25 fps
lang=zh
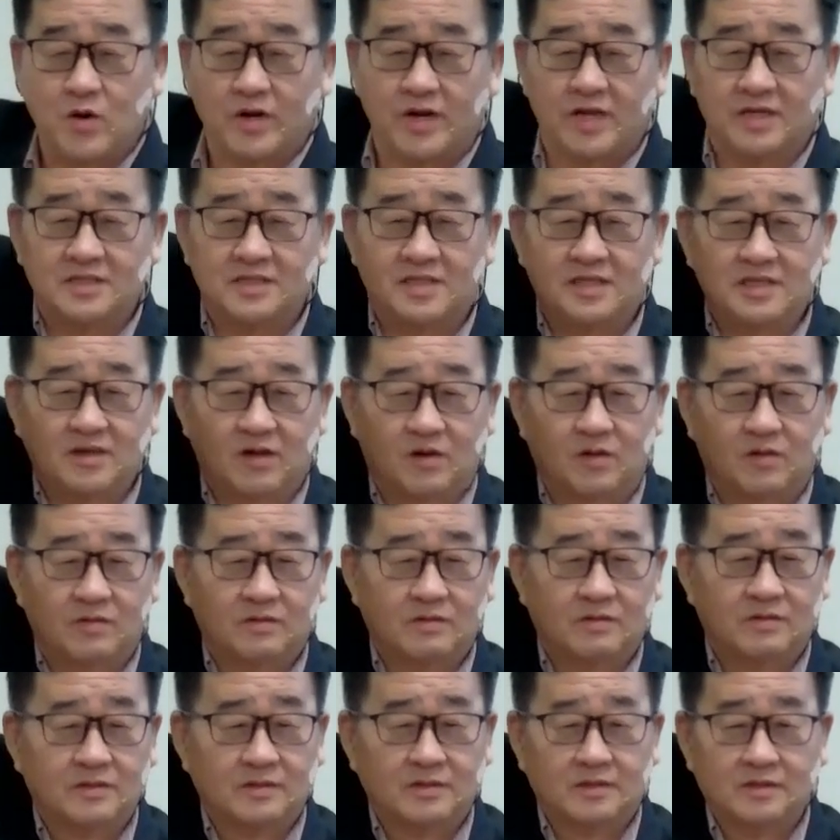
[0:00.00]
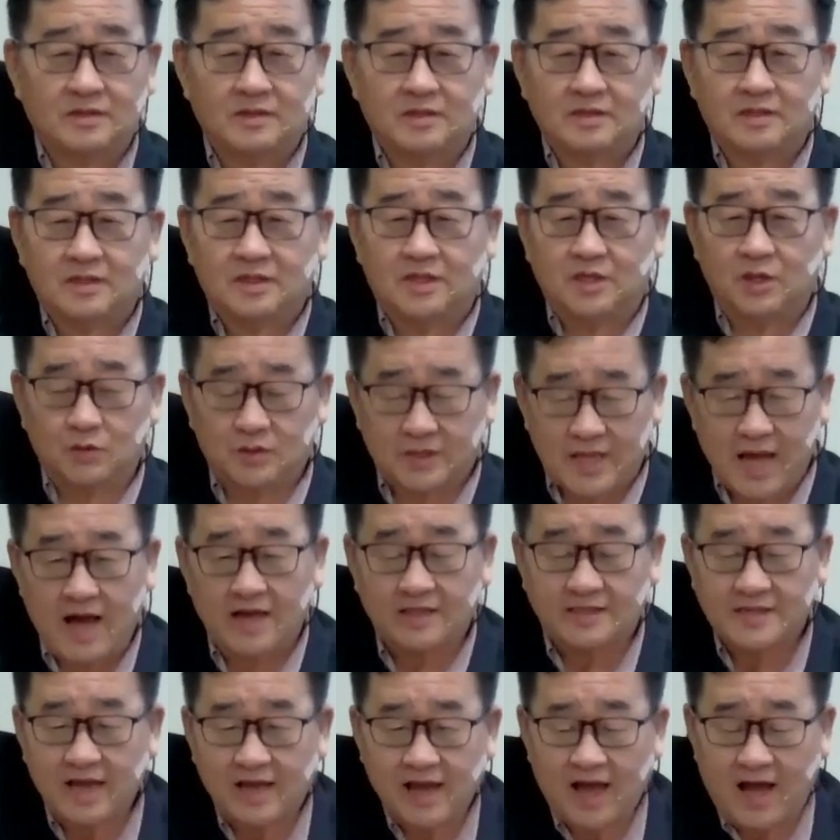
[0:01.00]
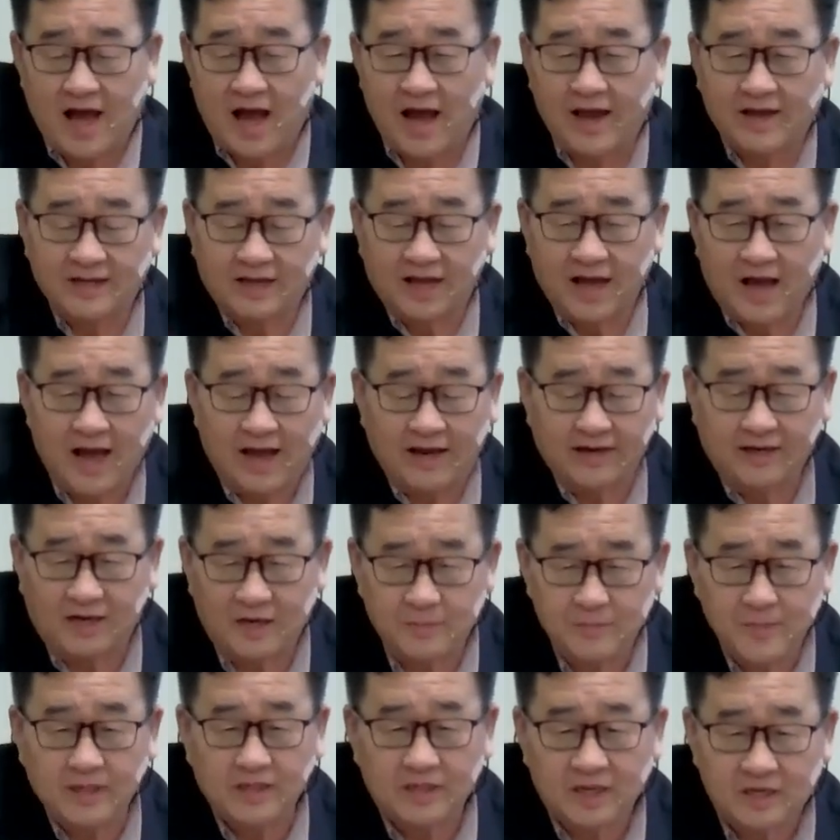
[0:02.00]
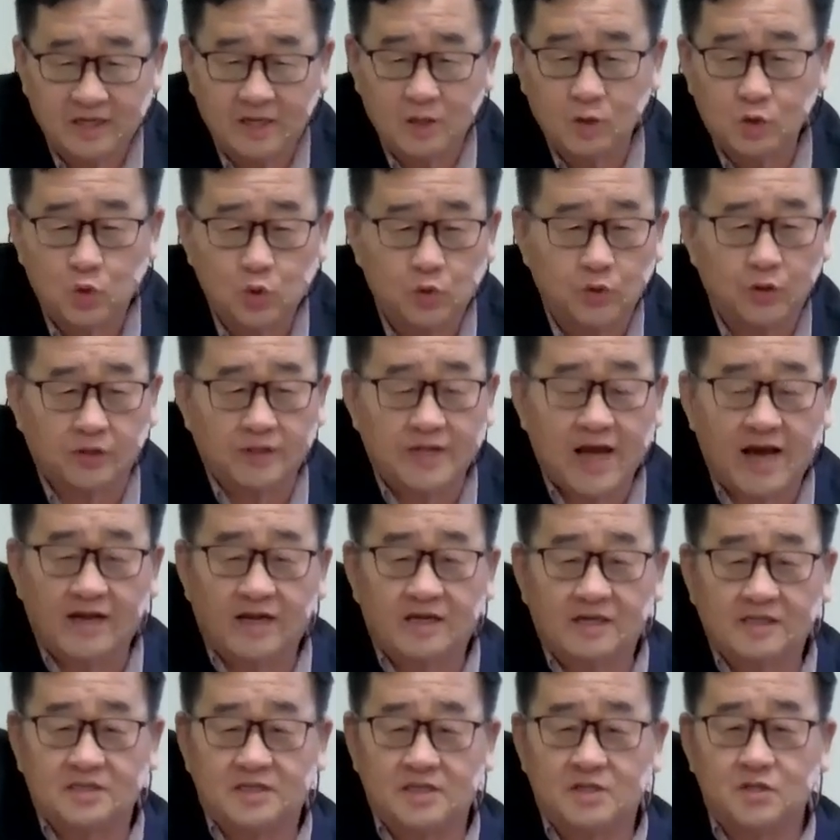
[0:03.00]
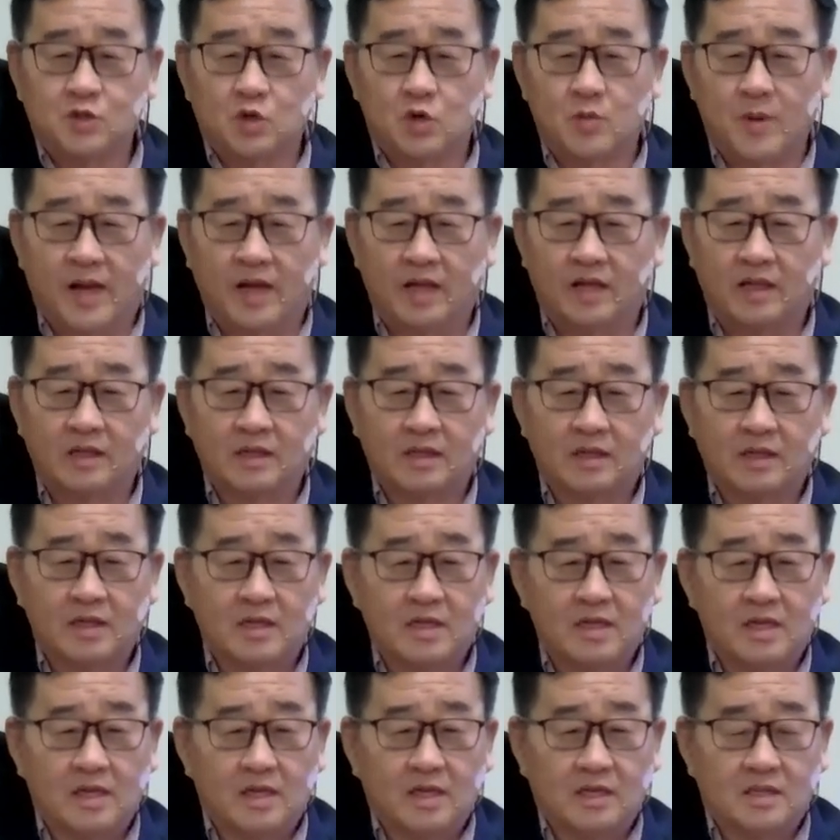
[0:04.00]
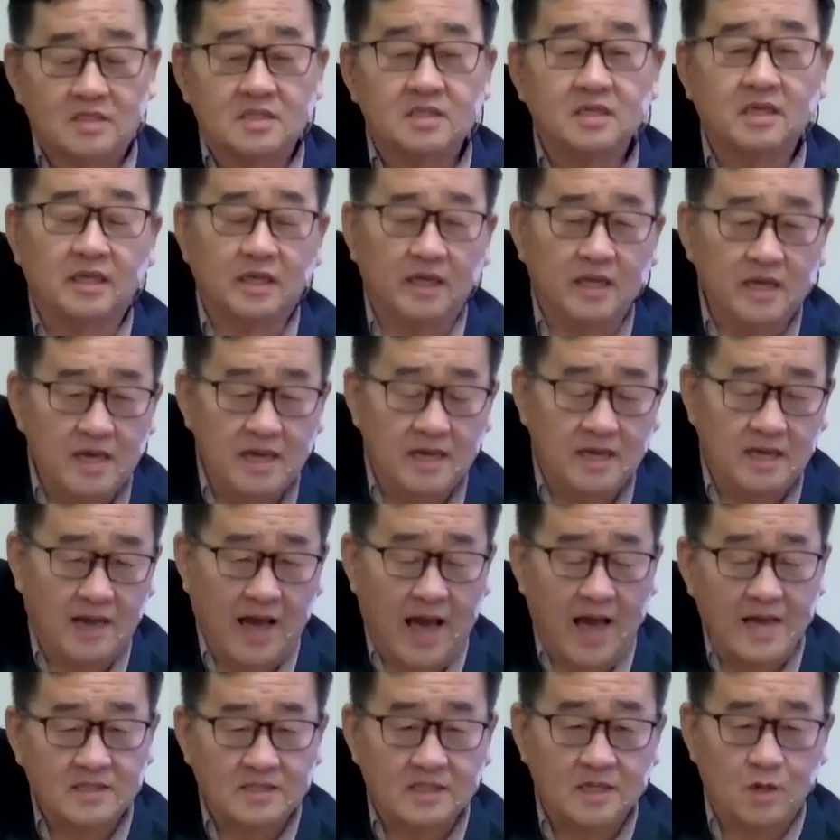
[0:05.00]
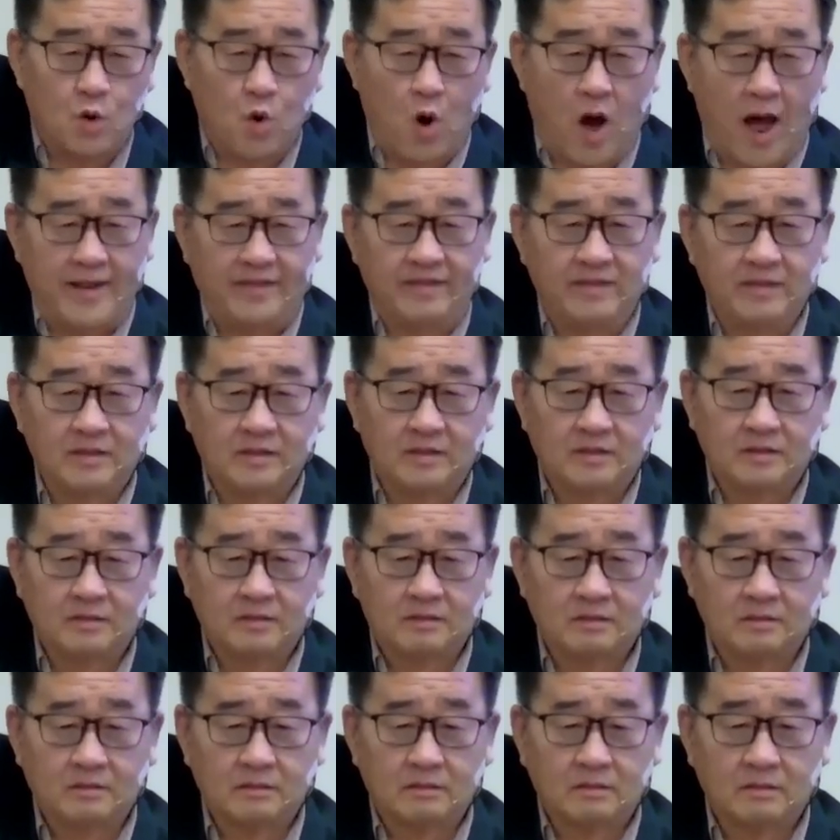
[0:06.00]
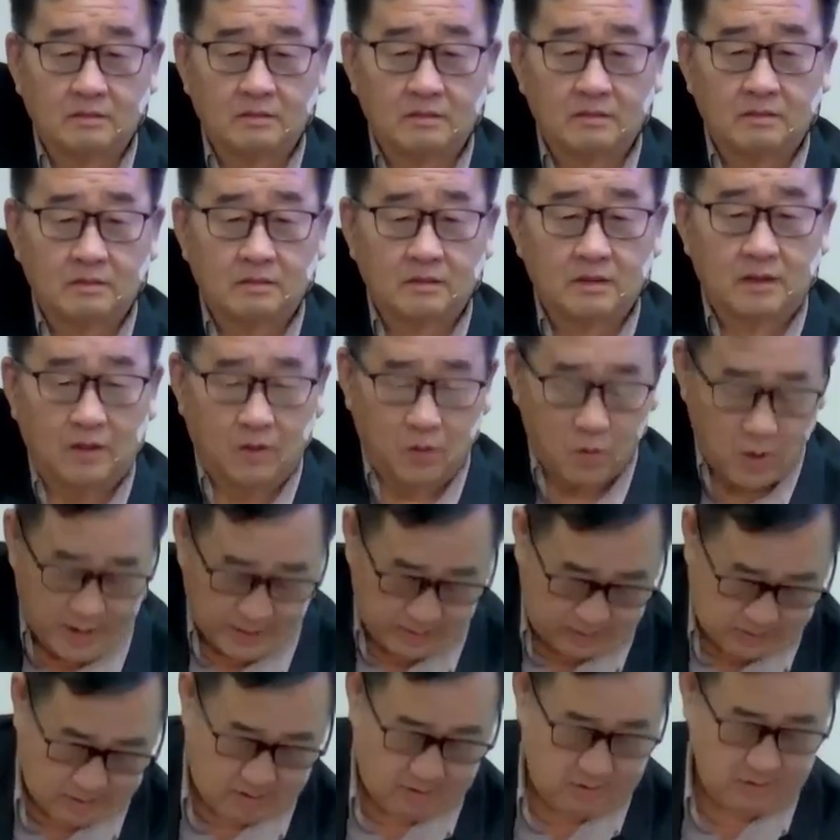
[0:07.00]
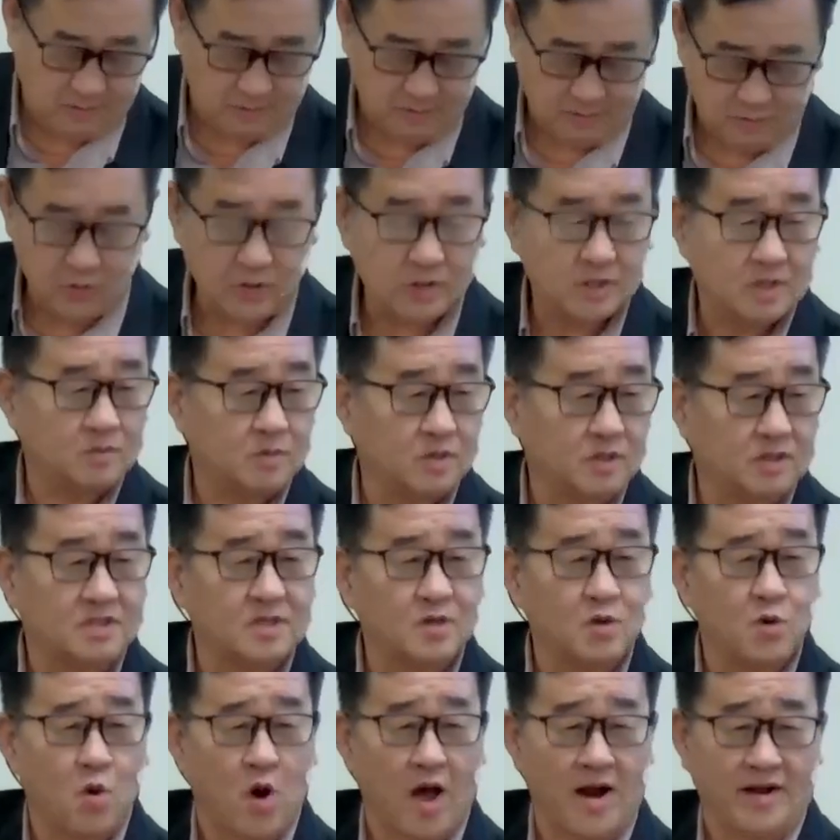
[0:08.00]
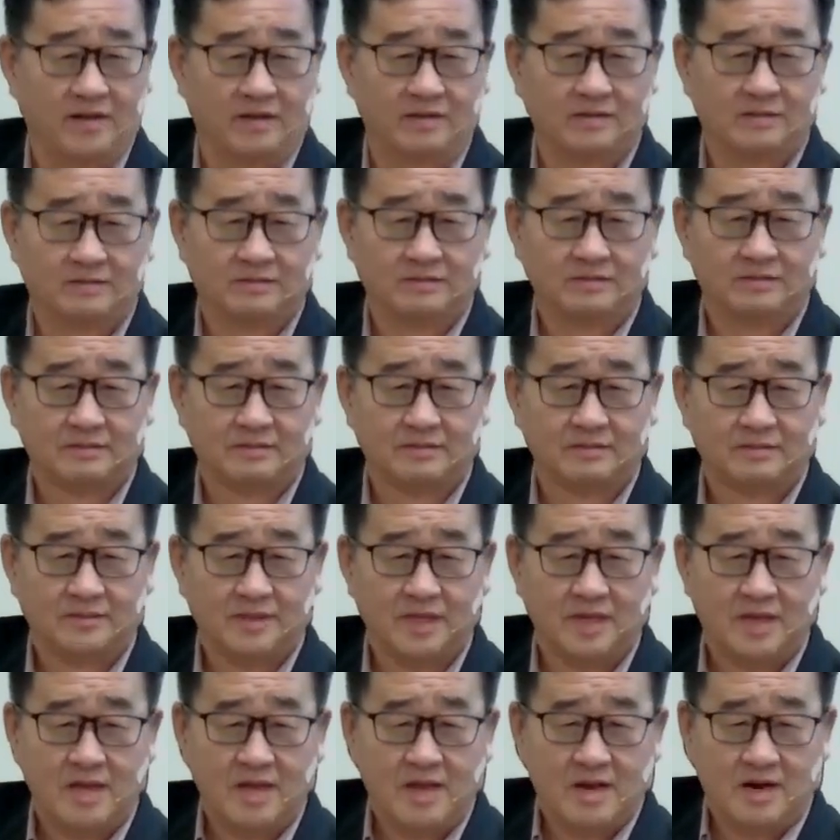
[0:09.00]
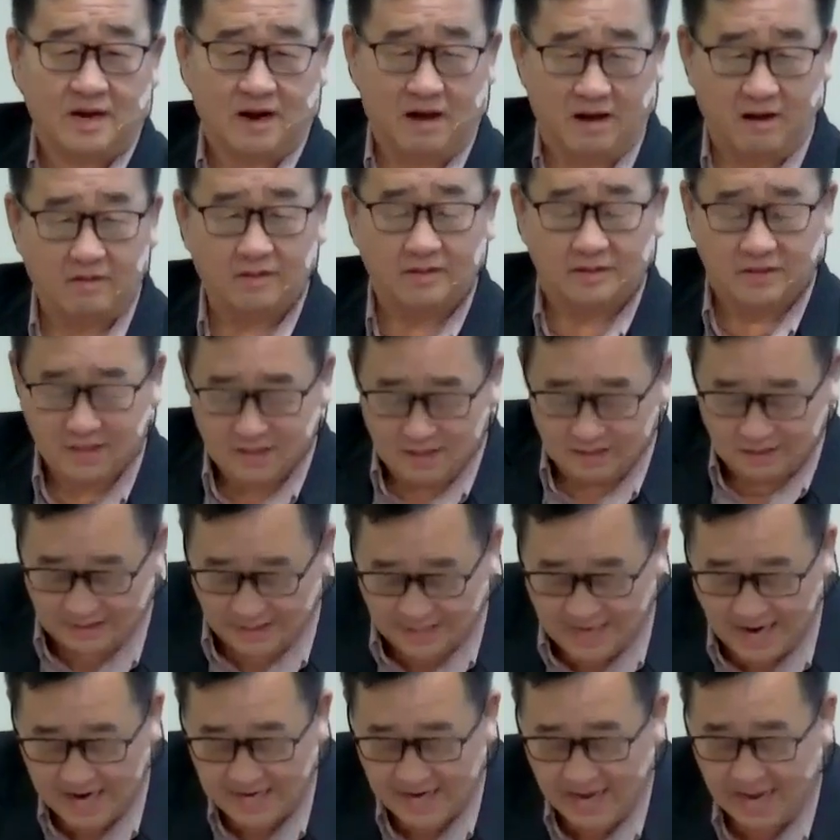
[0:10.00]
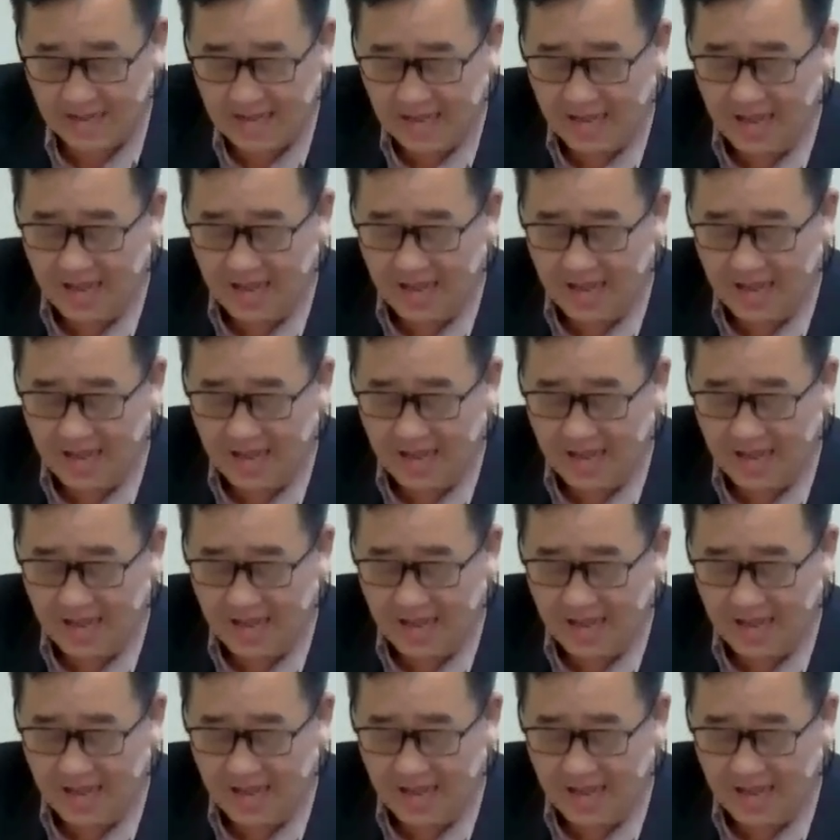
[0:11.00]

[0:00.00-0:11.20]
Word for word: 的举手，有踏在海海里面的泥土有踏的举手吧。是硬还是软？软哈？为什么是软？然后你看啊，